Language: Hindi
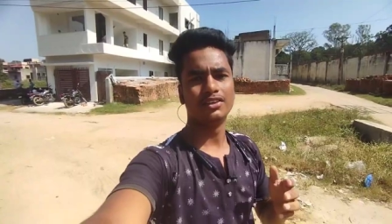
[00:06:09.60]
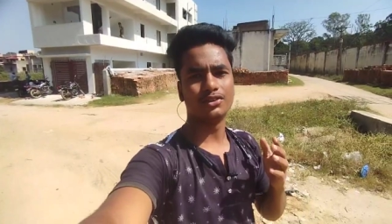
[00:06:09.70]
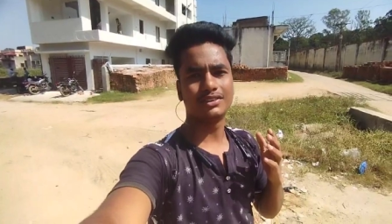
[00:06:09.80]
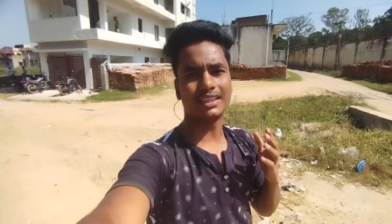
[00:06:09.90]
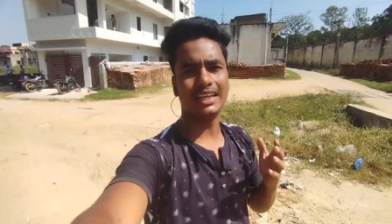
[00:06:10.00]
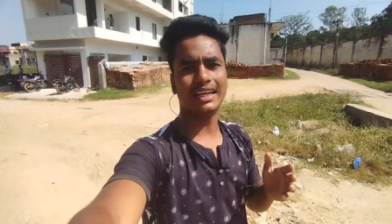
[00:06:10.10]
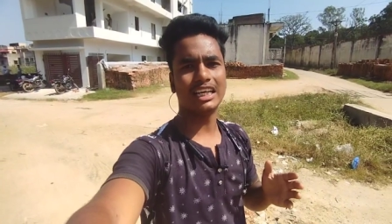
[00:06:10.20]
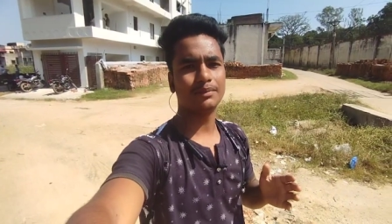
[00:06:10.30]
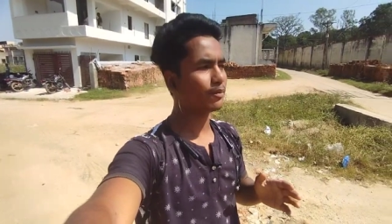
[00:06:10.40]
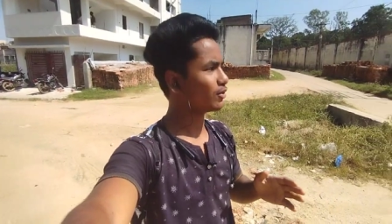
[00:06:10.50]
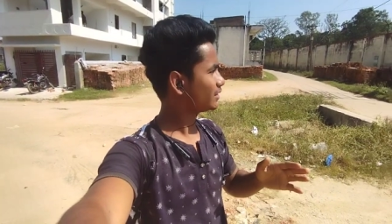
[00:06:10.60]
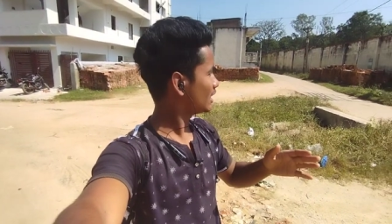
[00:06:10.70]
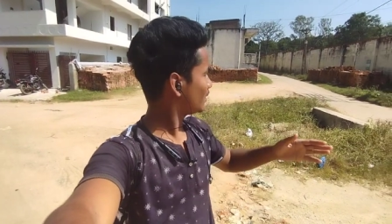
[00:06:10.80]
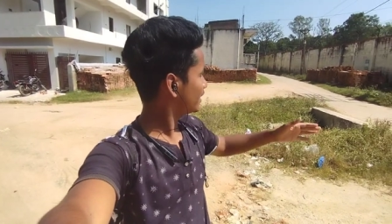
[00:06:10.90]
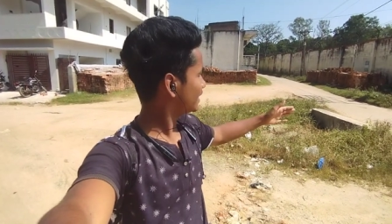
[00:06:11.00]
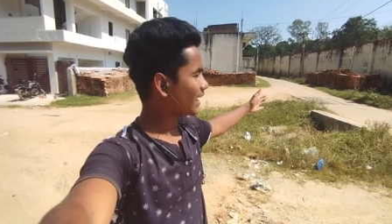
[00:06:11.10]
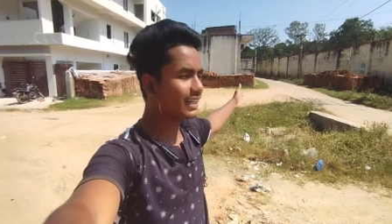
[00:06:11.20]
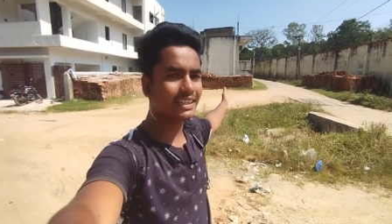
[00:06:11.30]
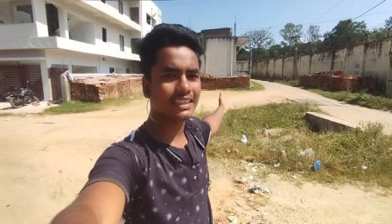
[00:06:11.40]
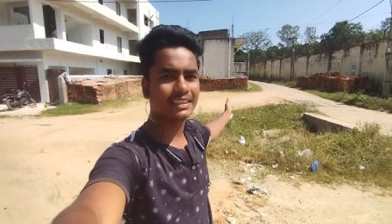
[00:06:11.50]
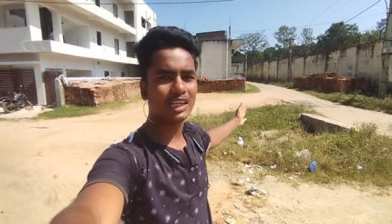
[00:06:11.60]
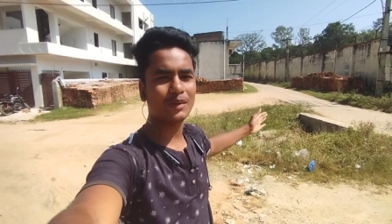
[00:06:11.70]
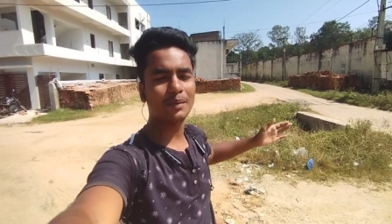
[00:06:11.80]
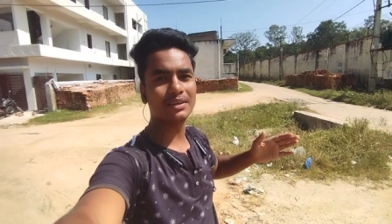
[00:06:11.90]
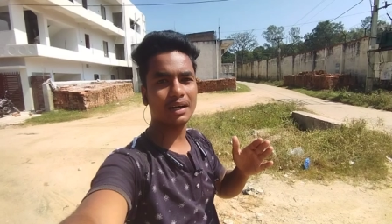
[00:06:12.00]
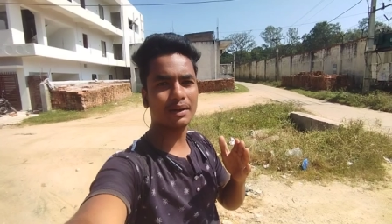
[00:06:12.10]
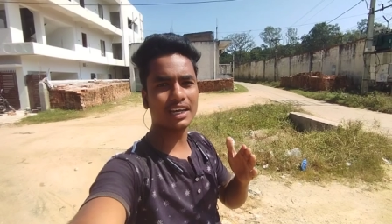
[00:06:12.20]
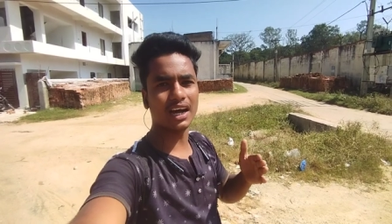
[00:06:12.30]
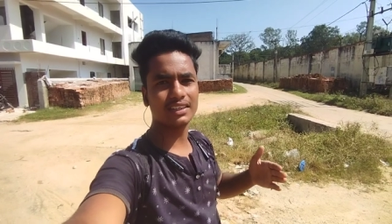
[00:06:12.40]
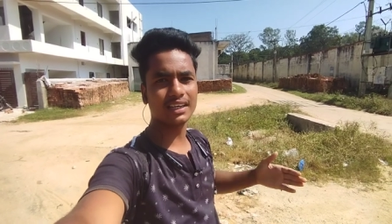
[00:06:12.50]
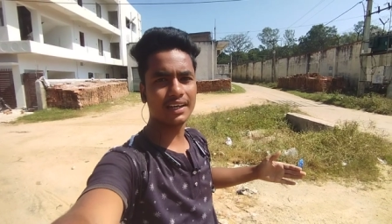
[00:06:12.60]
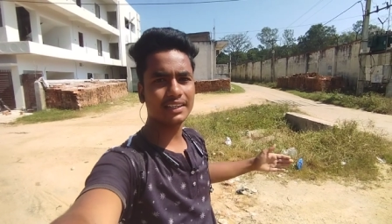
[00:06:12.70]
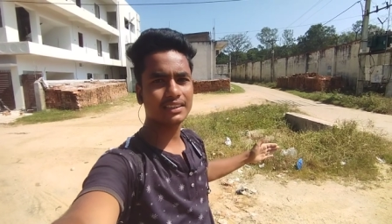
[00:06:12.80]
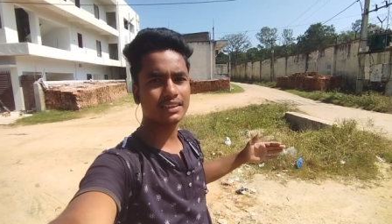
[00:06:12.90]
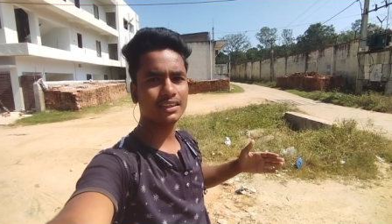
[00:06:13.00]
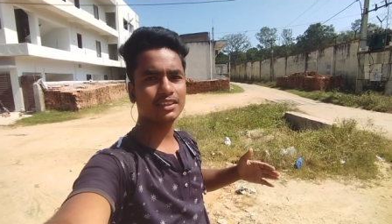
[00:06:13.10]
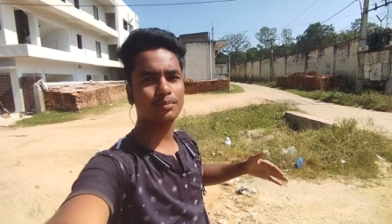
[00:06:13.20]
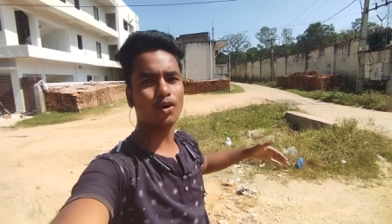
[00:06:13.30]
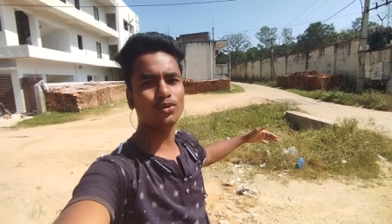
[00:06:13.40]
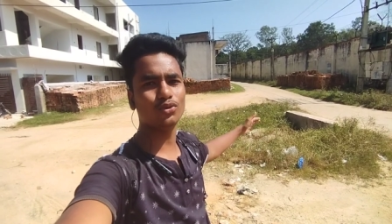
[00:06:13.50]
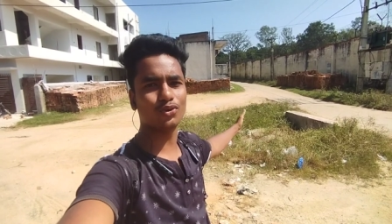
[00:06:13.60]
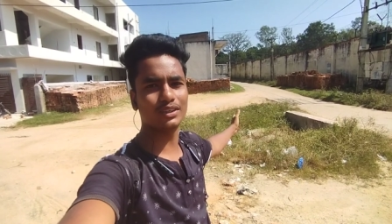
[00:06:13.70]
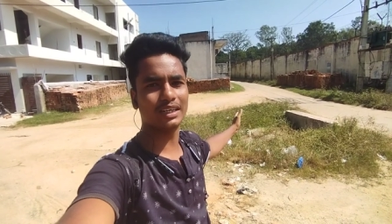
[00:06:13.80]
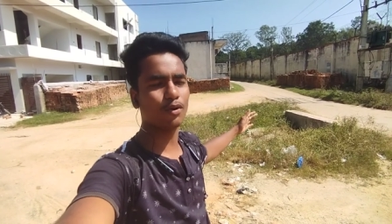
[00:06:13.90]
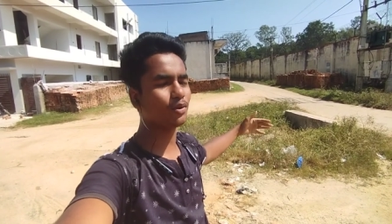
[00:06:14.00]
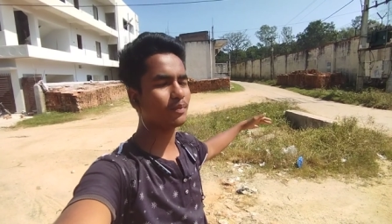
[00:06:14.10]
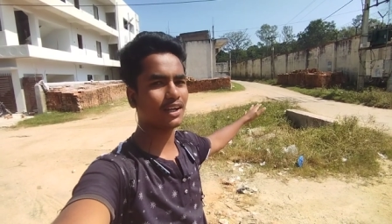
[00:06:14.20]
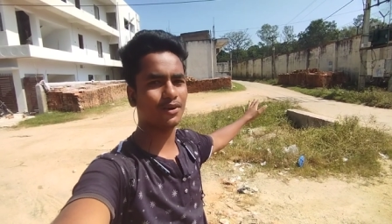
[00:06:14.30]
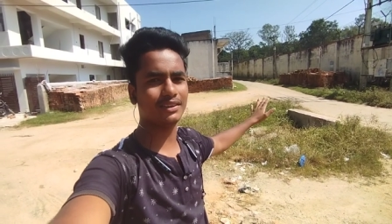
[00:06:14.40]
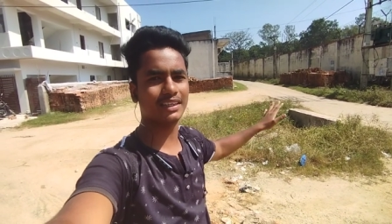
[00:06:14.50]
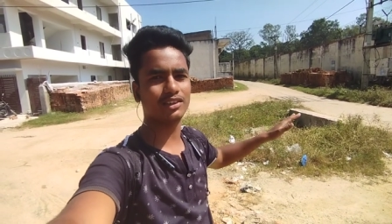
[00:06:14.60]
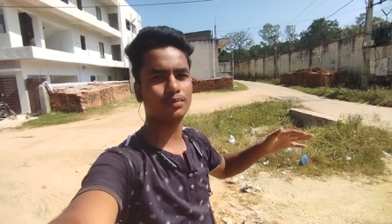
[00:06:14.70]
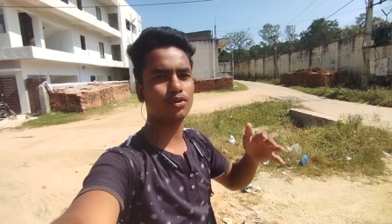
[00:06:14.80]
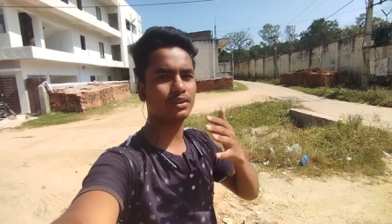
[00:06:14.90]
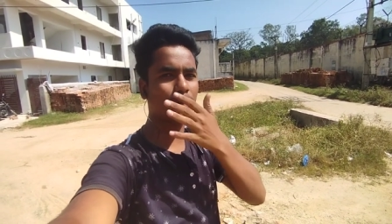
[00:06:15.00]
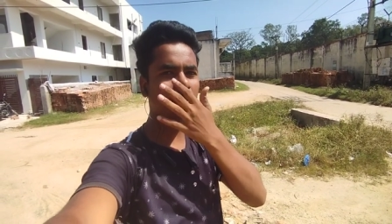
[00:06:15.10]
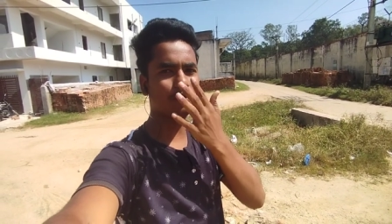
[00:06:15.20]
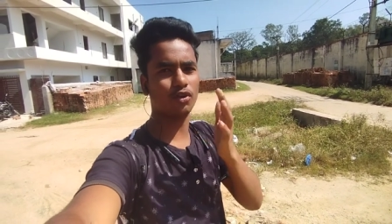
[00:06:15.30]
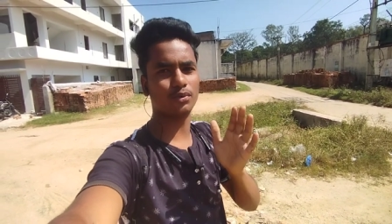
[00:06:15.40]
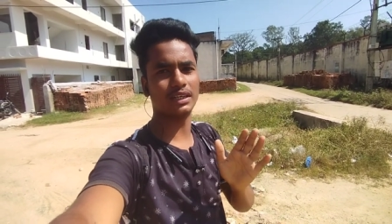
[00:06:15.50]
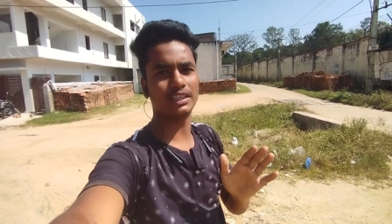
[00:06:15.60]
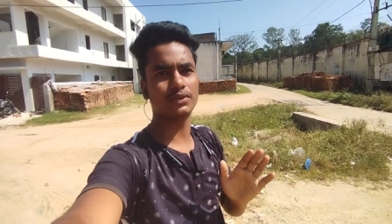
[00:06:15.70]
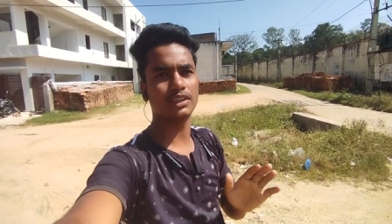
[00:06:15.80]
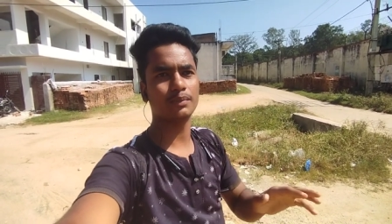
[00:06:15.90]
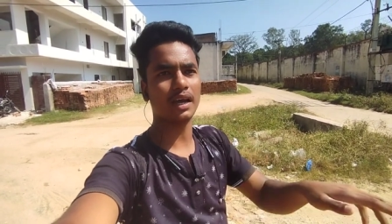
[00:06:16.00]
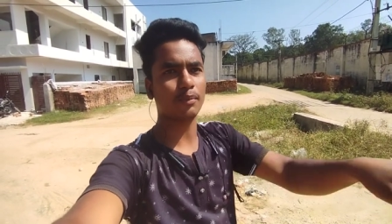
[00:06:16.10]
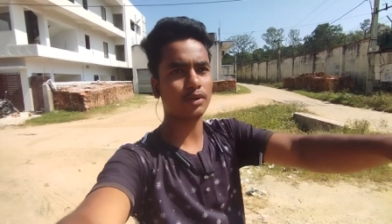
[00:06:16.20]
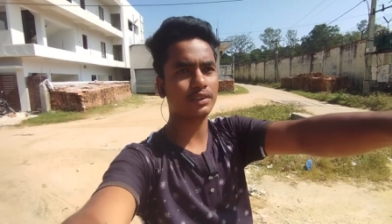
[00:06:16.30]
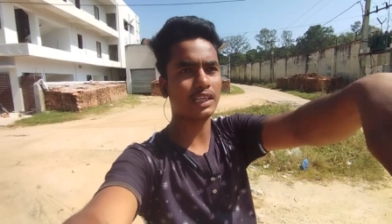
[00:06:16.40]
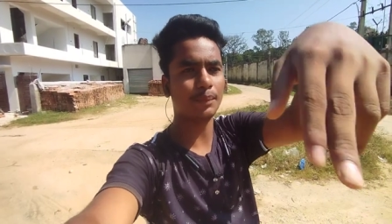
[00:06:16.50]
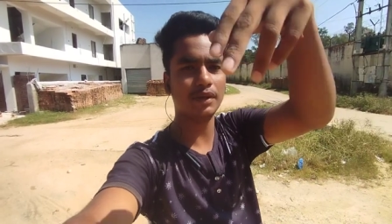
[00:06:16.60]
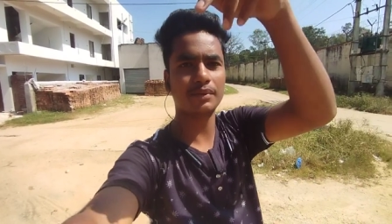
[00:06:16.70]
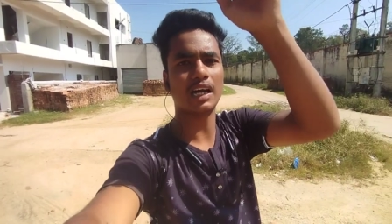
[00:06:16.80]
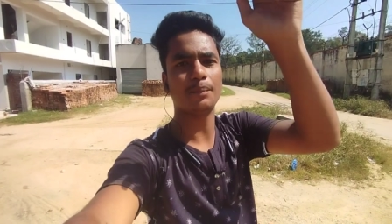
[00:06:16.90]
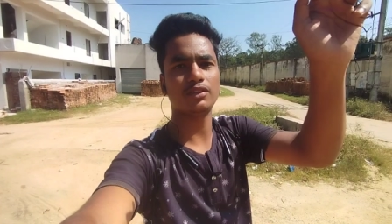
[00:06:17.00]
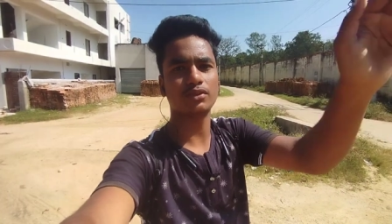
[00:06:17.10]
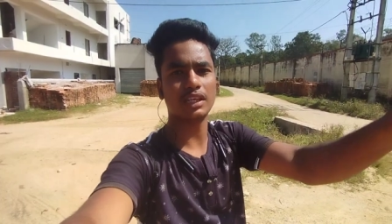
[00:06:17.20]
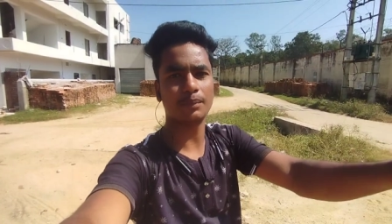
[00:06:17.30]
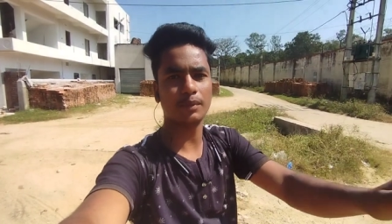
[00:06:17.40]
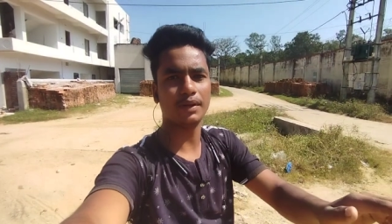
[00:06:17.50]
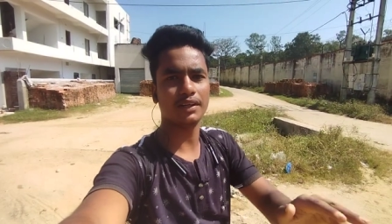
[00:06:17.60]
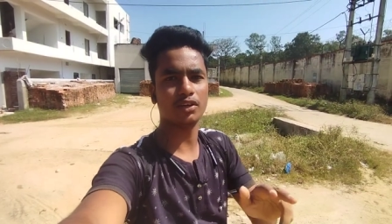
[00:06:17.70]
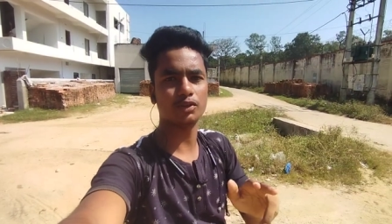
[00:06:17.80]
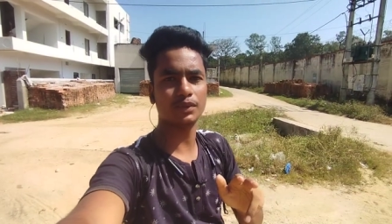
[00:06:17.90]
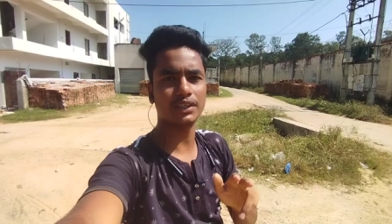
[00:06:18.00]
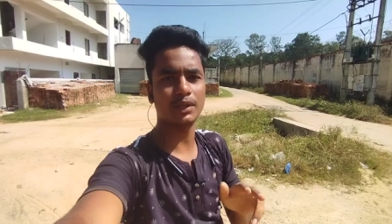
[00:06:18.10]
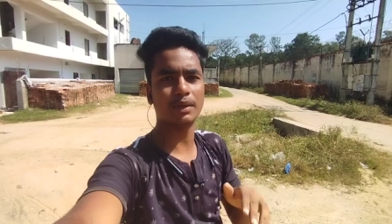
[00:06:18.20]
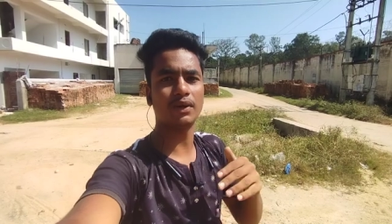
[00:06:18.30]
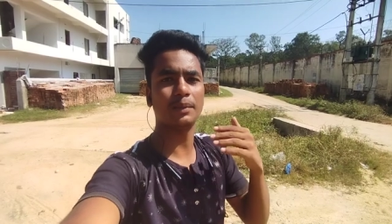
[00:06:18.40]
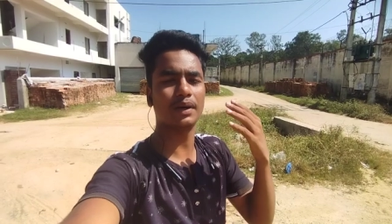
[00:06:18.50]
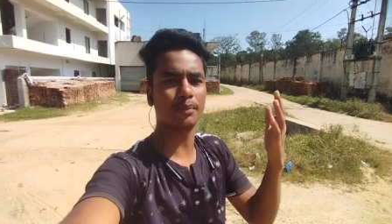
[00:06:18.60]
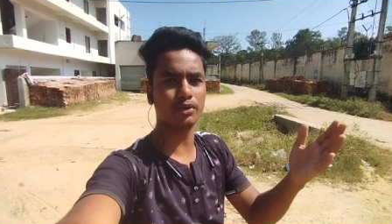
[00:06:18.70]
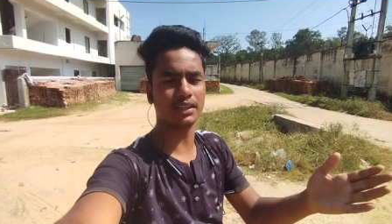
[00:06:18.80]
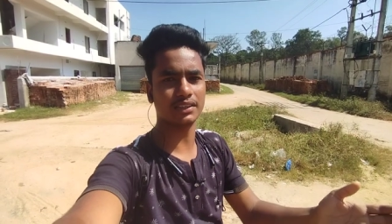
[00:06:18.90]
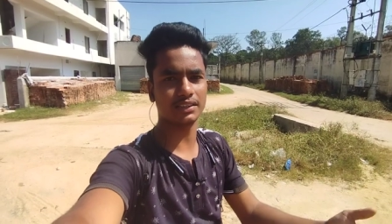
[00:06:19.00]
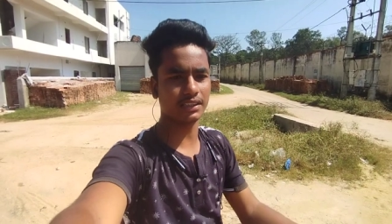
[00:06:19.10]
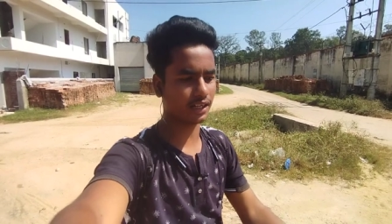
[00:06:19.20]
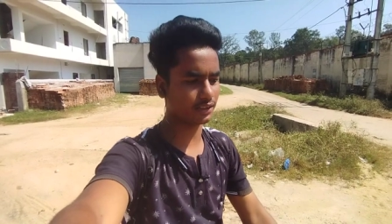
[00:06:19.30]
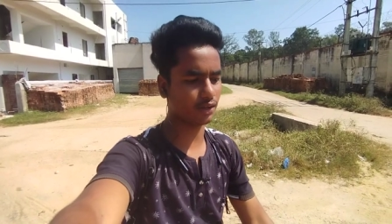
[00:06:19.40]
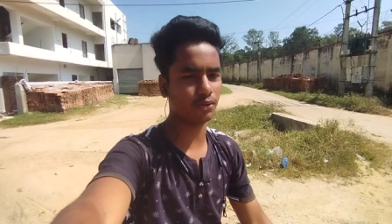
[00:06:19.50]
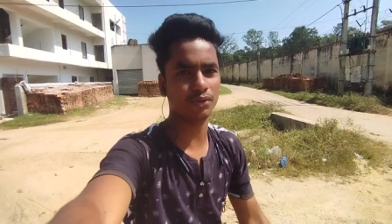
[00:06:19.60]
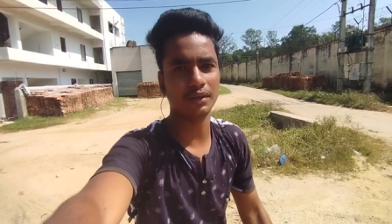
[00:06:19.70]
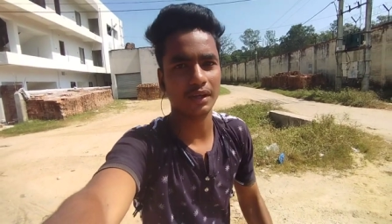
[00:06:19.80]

सो तो गए मैं आपको इतना बड़ा दिखाई देगा कितना बड़ा बाकी जाने जाते जाते तो बहुत दूर हो जाएगा बहुत बड़ा हो जाएगा तो बहुत लंबा ब्लॉक हो जाएगा इस वजह से मैं आपको सैपी को जहाँ पे जो सैपी मेंटल हॉस्पिटल है मैं वहीं पर आपको अच्छे से दिखाता हूँ